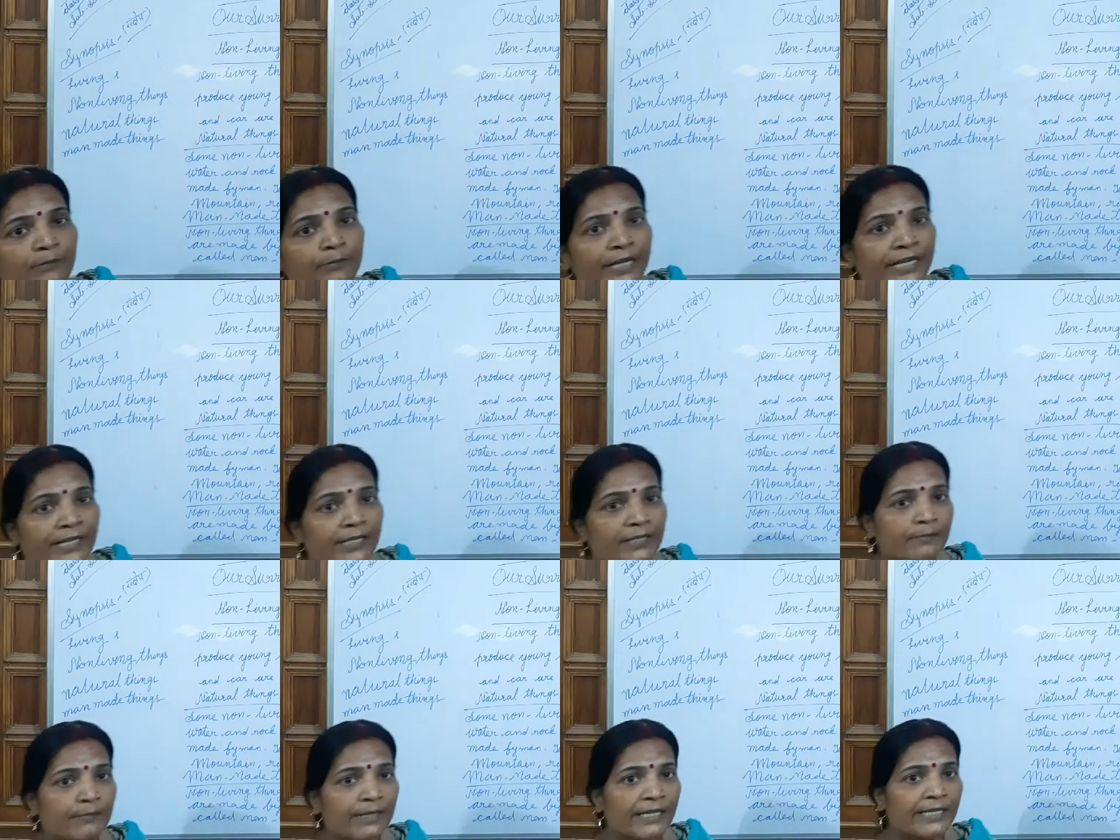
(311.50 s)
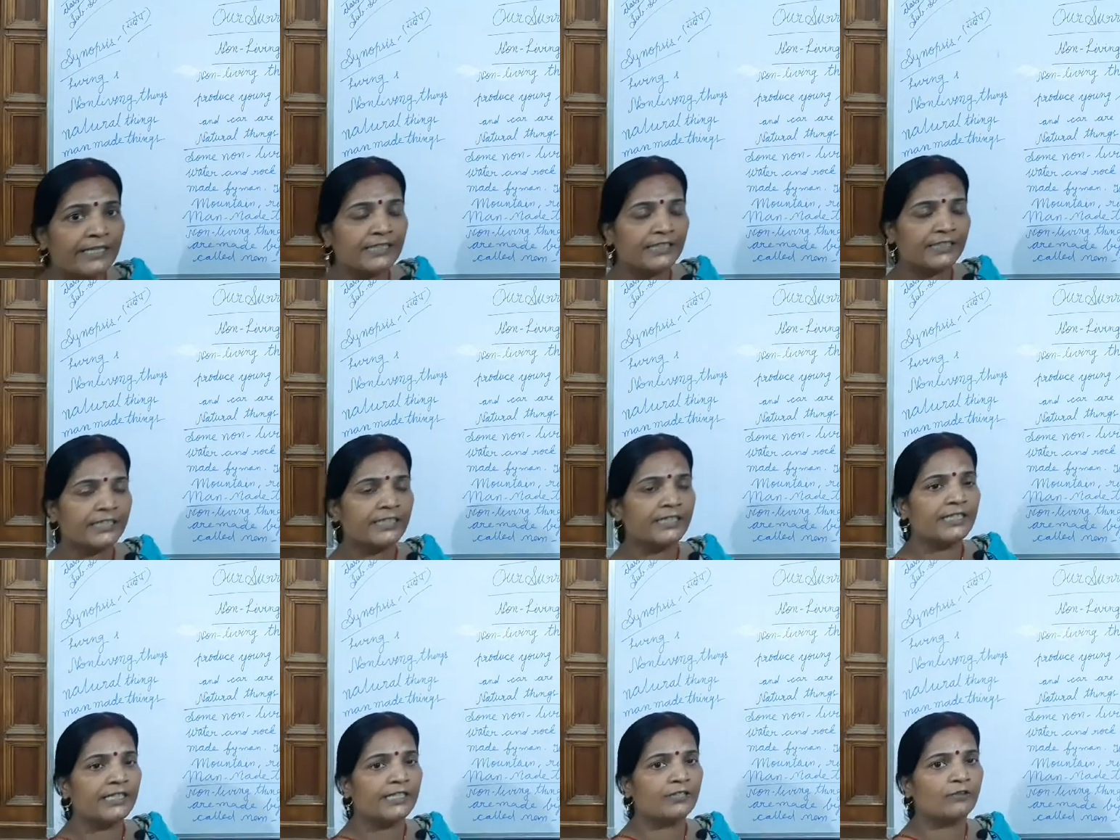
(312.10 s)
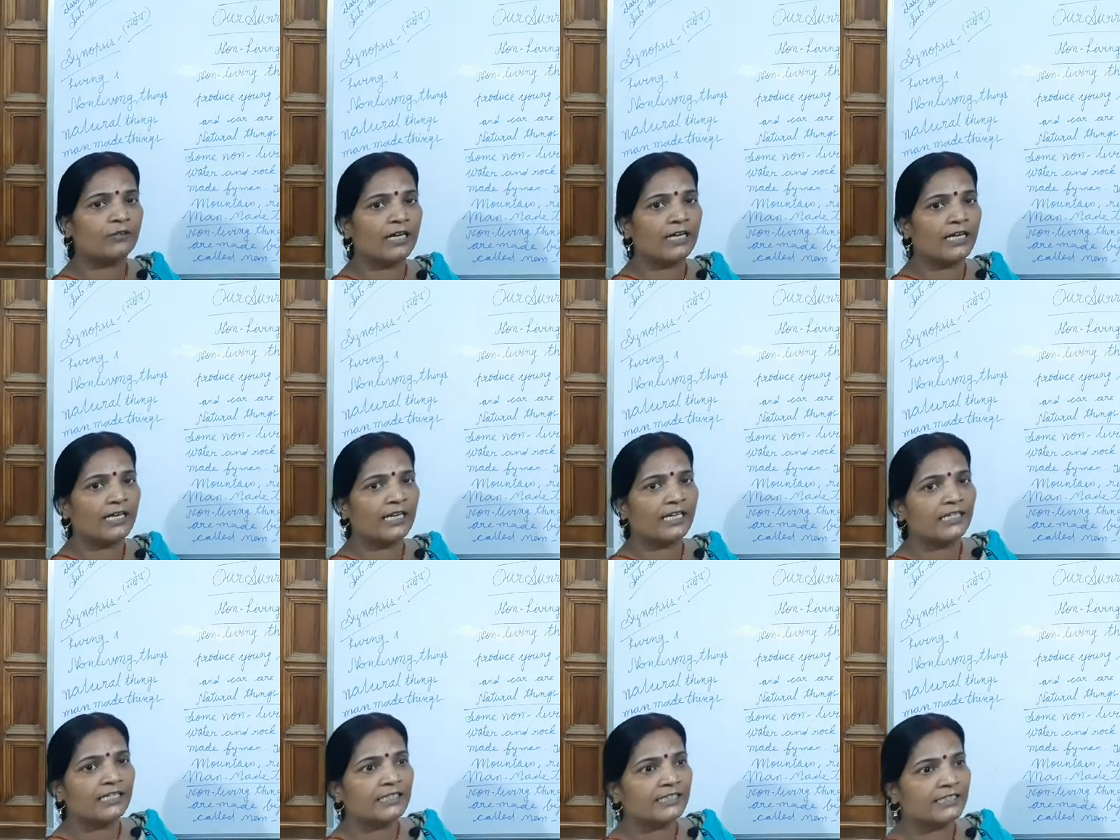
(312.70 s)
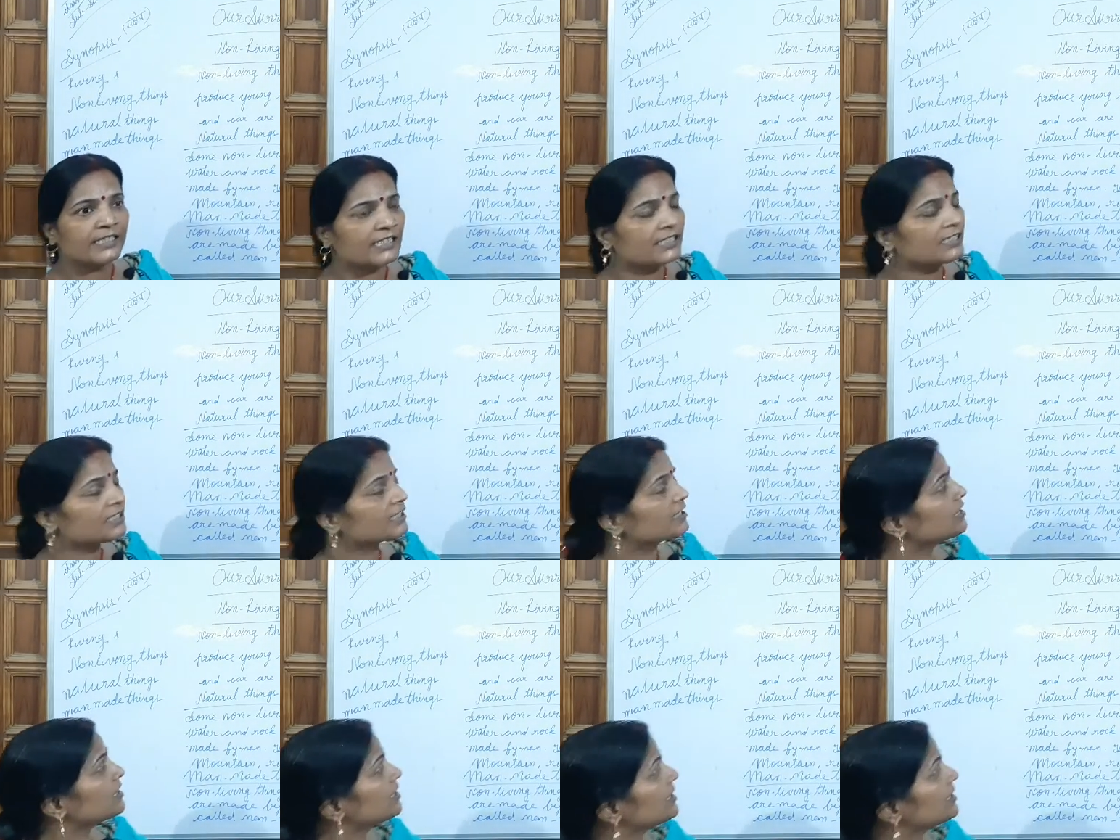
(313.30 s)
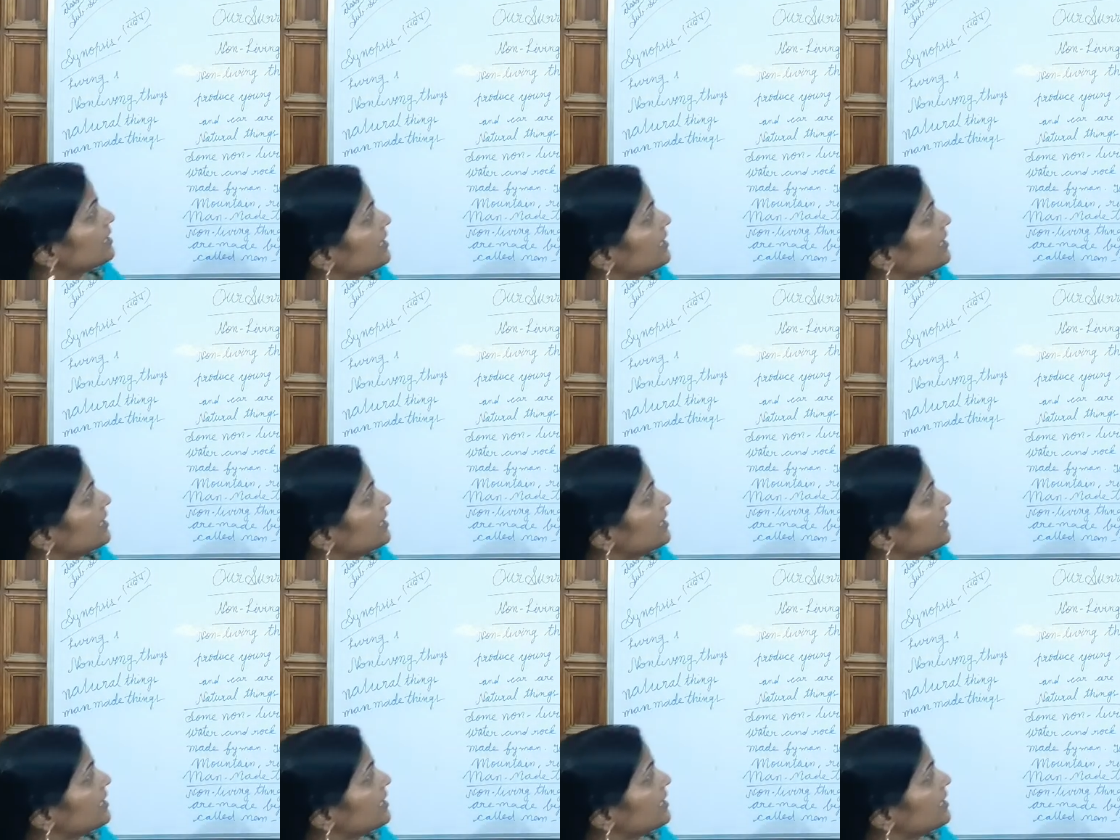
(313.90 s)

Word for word: मेन मेड थिंग के द्वारा ये किसी